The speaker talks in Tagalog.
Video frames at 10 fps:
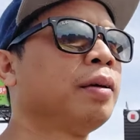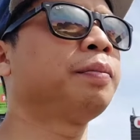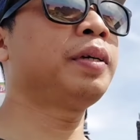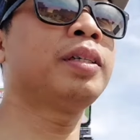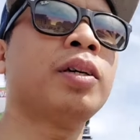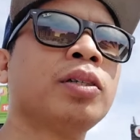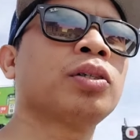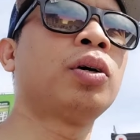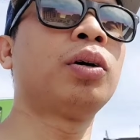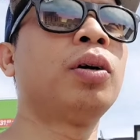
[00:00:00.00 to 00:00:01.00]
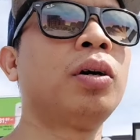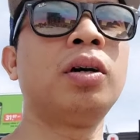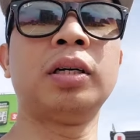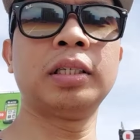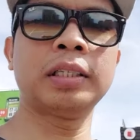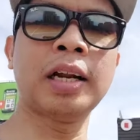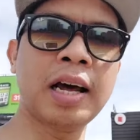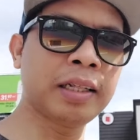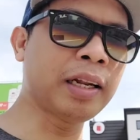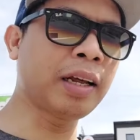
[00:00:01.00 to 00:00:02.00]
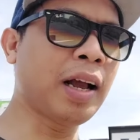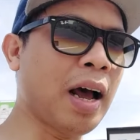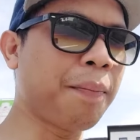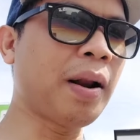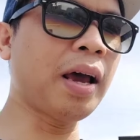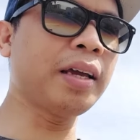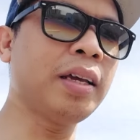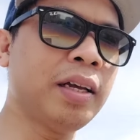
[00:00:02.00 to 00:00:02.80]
video so sa lahat na nag-a-apply